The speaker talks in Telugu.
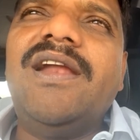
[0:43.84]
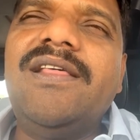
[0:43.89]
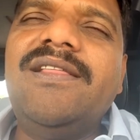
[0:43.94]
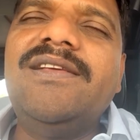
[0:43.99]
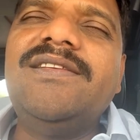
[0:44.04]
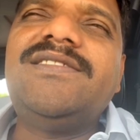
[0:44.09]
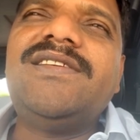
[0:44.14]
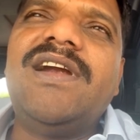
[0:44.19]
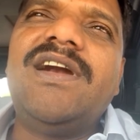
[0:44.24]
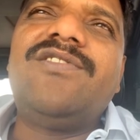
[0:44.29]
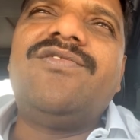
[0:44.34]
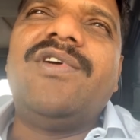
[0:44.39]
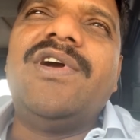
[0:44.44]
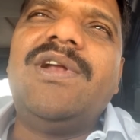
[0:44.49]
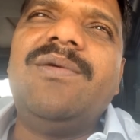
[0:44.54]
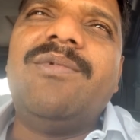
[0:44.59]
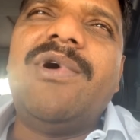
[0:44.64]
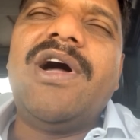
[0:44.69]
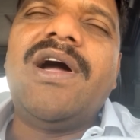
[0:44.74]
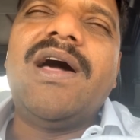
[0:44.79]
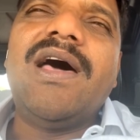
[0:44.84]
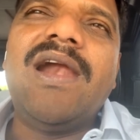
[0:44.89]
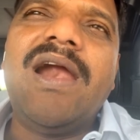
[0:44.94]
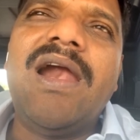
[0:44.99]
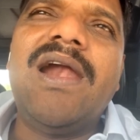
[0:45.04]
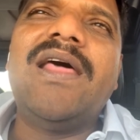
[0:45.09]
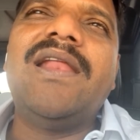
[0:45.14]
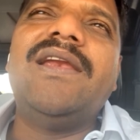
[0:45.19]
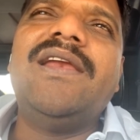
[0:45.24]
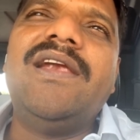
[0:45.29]
నినదించినటువంటి మా
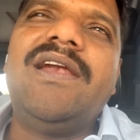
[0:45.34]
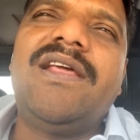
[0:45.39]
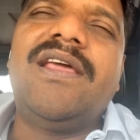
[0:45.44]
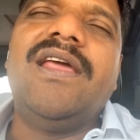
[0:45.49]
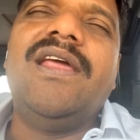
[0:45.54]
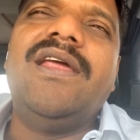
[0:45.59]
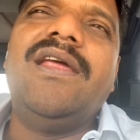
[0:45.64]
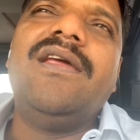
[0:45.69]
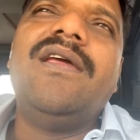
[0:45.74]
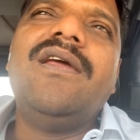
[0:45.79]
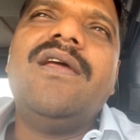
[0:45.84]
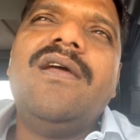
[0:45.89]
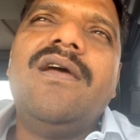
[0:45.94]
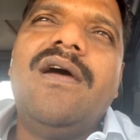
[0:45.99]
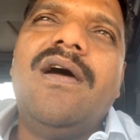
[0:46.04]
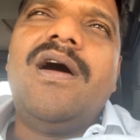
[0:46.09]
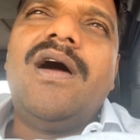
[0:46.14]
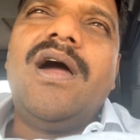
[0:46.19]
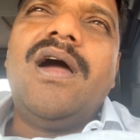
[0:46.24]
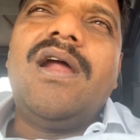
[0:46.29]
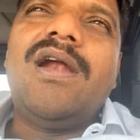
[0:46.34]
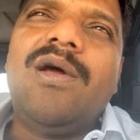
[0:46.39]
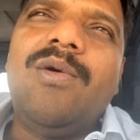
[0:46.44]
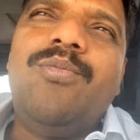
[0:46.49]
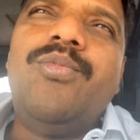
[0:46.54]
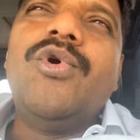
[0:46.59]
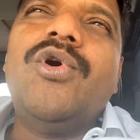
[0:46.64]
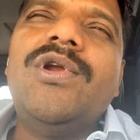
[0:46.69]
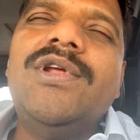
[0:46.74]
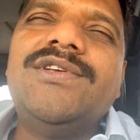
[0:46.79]
గళాలన్నిటికీ అక్కడ
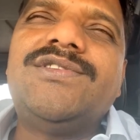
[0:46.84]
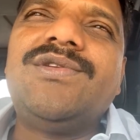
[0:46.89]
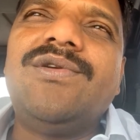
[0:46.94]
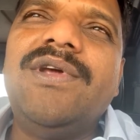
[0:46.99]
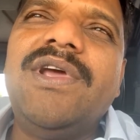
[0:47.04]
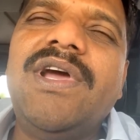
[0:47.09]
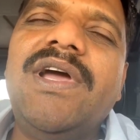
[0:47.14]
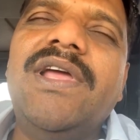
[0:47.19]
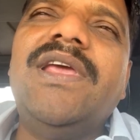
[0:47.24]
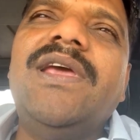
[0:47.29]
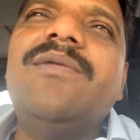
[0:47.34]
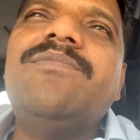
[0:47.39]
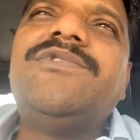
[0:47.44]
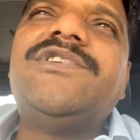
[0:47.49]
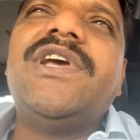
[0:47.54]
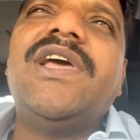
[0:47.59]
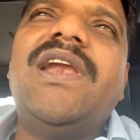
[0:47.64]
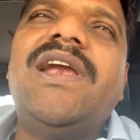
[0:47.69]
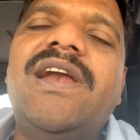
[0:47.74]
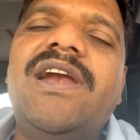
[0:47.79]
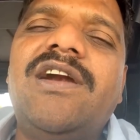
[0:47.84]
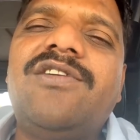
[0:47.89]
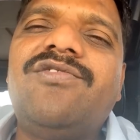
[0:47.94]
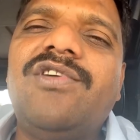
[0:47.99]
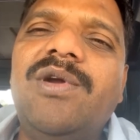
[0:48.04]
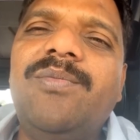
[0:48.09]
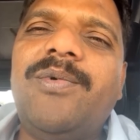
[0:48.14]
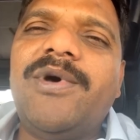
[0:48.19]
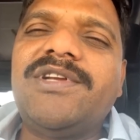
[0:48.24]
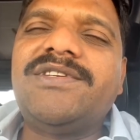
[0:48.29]
పోలీసులు ఇంకా ఏం
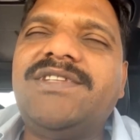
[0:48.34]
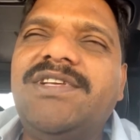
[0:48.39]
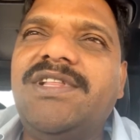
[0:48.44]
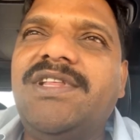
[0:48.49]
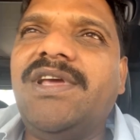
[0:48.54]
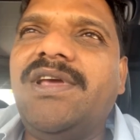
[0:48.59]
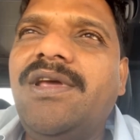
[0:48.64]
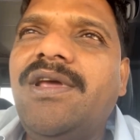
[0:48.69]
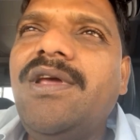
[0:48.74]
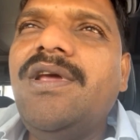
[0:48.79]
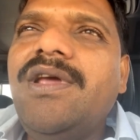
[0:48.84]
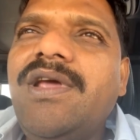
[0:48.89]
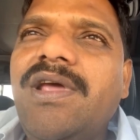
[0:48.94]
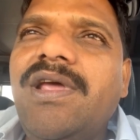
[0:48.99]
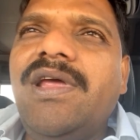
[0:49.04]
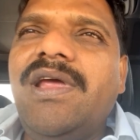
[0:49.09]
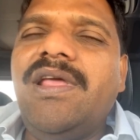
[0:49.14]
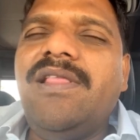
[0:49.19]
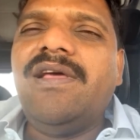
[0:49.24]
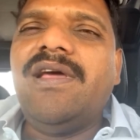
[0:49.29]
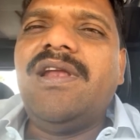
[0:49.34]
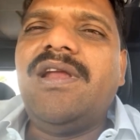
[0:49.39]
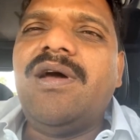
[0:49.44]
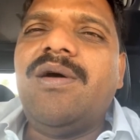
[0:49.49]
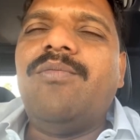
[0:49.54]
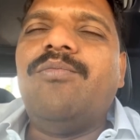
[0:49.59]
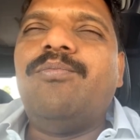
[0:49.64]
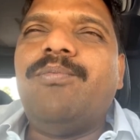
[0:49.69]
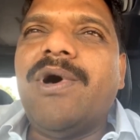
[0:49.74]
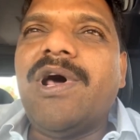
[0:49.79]
చేయలేనటువంటి పరిస్థితి ఏదైనా
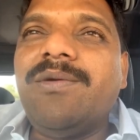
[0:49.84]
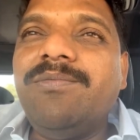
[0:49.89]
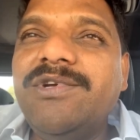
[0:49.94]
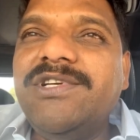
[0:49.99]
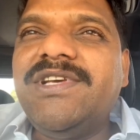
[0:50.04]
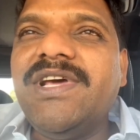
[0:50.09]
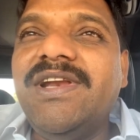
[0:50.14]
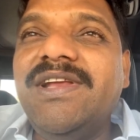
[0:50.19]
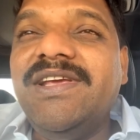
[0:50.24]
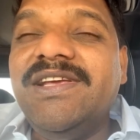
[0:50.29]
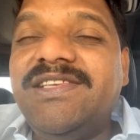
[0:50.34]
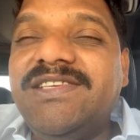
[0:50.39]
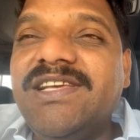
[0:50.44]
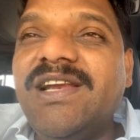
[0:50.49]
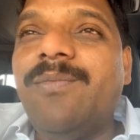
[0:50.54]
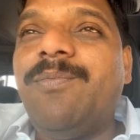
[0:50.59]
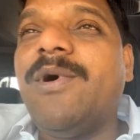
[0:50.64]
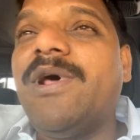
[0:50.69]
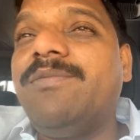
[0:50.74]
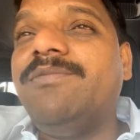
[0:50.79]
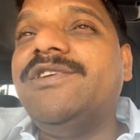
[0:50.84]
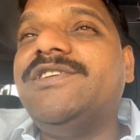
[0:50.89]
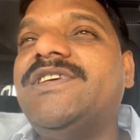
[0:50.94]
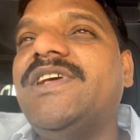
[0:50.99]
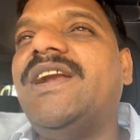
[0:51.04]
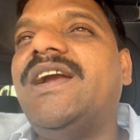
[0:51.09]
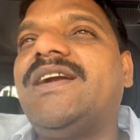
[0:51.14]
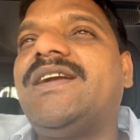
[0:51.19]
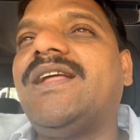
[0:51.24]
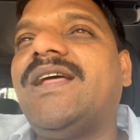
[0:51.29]
పర్మిషన్ ఇచ్చిన
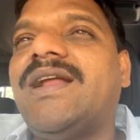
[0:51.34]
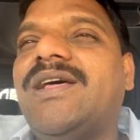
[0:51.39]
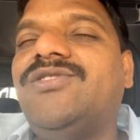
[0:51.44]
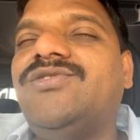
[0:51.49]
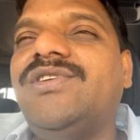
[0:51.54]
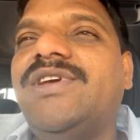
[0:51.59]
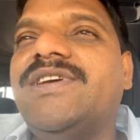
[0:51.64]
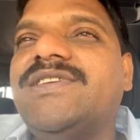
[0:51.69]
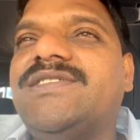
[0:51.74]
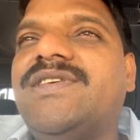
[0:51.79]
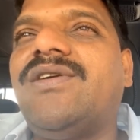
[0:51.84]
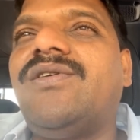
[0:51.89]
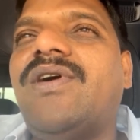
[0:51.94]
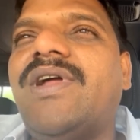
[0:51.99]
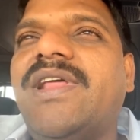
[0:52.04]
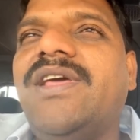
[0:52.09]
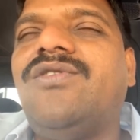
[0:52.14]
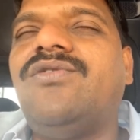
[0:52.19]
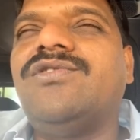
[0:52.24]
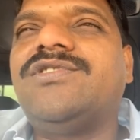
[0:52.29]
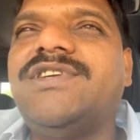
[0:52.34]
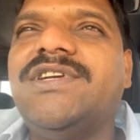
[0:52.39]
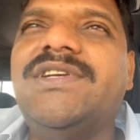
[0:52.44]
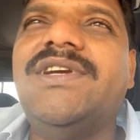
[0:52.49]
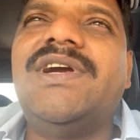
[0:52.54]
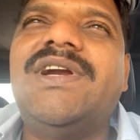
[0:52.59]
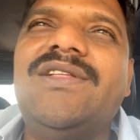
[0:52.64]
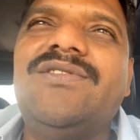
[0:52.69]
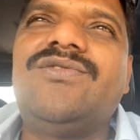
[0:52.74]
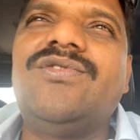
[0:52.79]
పర్మిషన్ ఎట్లా రద్దు చేస్తారు అనే
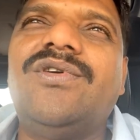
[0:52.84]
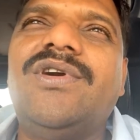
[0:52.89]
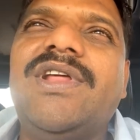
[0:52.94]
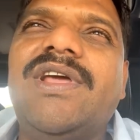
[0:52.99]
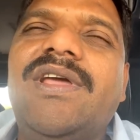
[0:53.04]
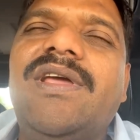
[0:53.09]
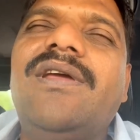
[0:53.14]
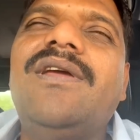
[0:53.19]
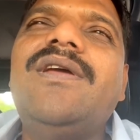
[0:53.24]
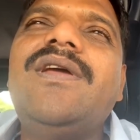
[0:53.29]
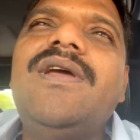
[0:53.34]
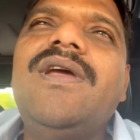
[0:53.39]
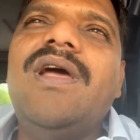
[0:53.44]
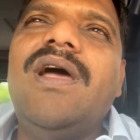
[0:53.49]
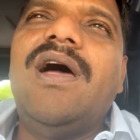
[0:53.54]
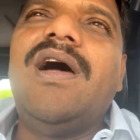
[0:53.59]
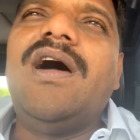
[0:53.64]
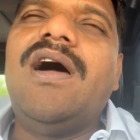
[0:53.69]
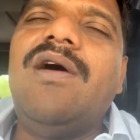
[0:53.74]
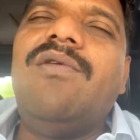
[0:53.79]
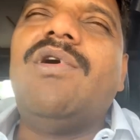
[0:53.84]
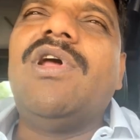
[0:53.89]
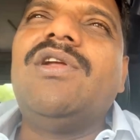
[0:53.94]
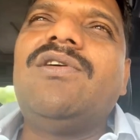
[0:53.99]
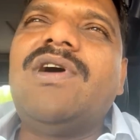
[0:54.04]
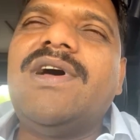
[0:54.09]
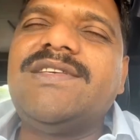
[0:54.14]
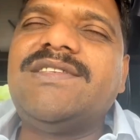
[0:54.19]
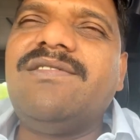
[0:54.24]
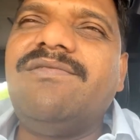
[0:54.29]
క్వశ్చన్ చేయడం ఆ
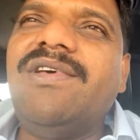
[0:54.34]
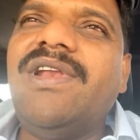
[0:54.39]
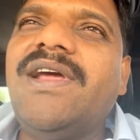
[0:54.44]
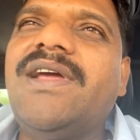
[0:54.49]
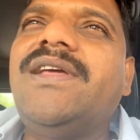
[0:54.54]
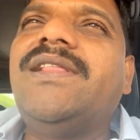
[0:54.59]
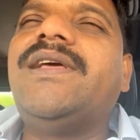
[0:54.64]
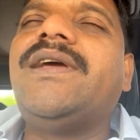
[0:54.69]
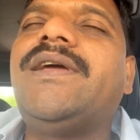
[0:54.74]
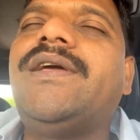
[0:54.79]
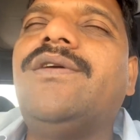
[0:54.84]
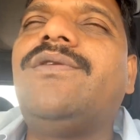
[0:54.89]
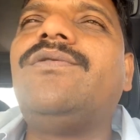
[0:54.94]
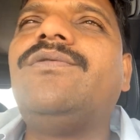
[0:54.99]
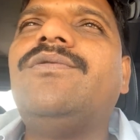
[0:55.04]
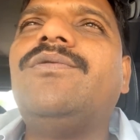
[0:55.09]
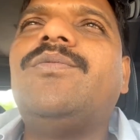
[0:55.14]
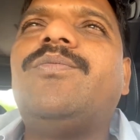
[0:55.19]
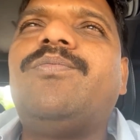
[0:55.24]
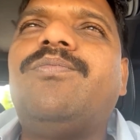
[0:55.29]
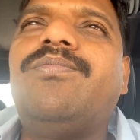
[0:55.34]
వాళ్ళు కాస్త వెనక్కి దగ్గర